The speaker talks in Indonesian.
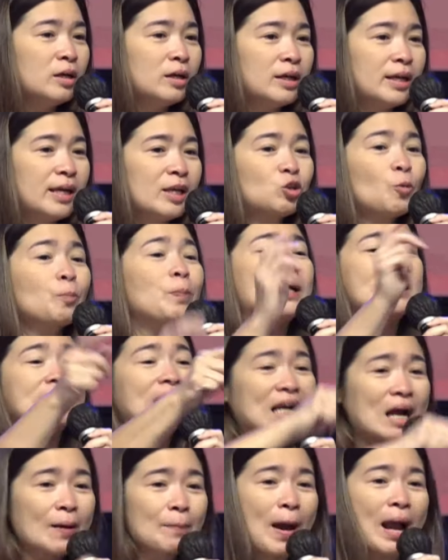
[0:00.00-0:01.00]
itu
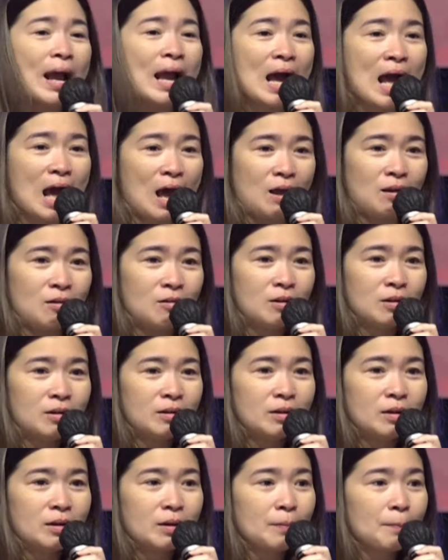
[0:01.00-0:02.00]
penting apa enggak?
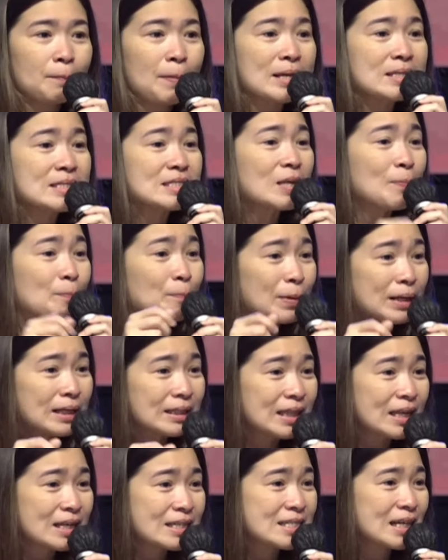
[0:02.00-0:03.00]
Pasti
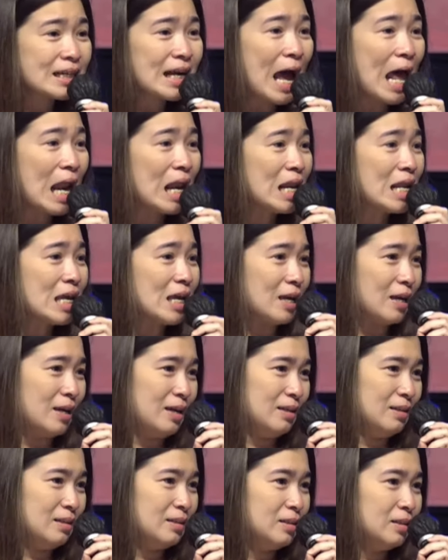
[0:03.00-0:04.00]
penting sekali.
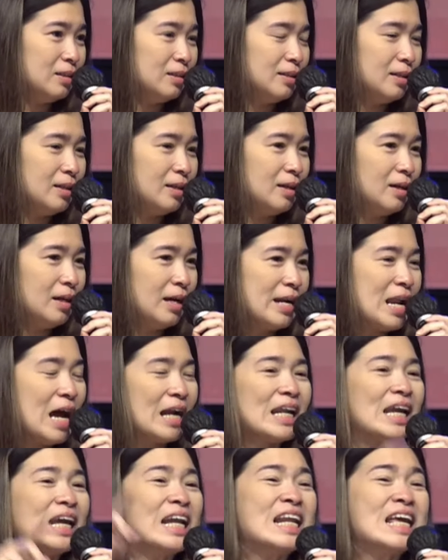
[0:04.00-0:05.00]
Dan
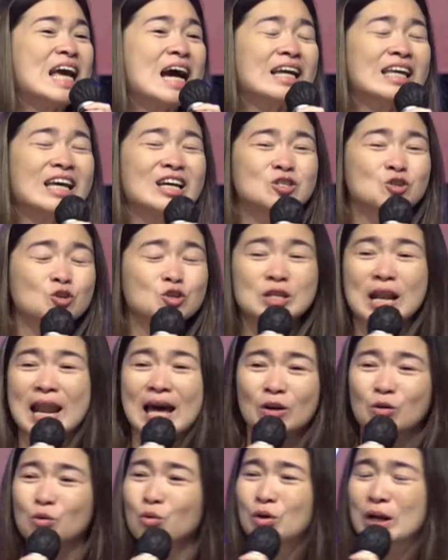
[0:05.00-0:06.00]
ini yang Yesus
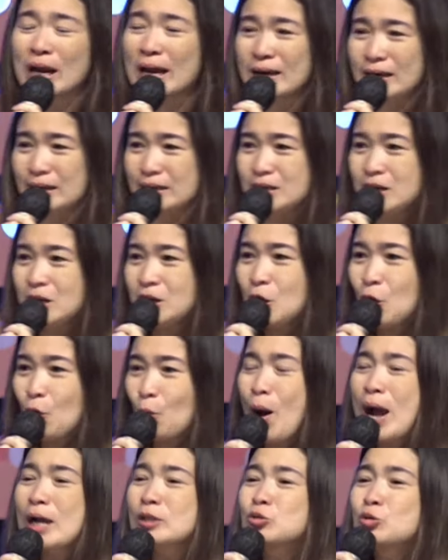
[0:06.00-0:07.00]
lakukan.
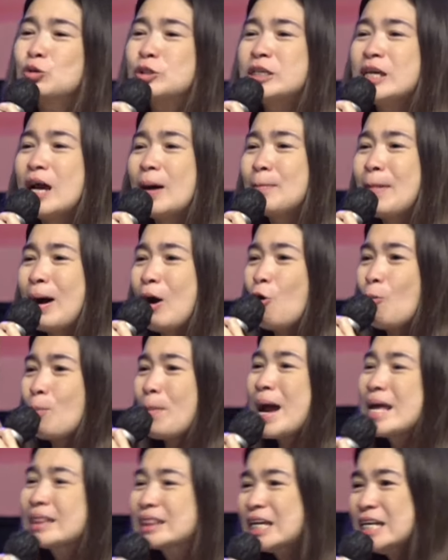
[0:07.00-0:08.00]
Waktu dia mau
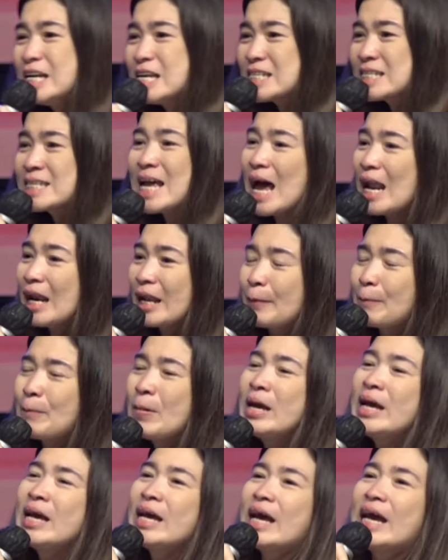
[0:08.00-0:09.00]
mati di salib,
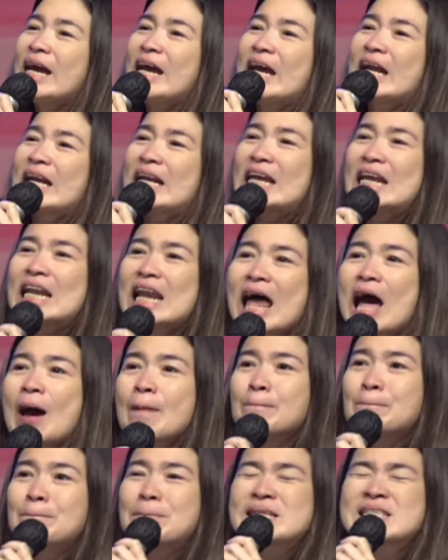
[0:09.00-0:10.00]

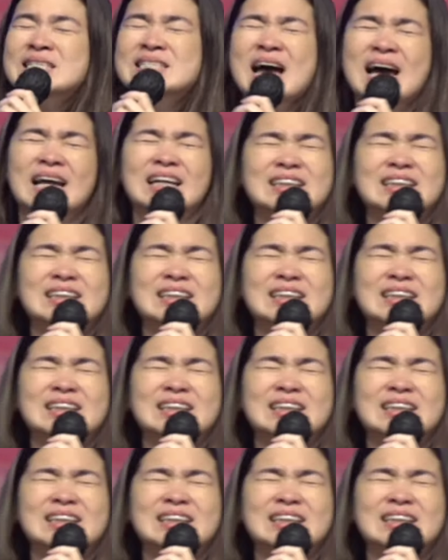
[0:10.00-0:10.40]
inilah pesan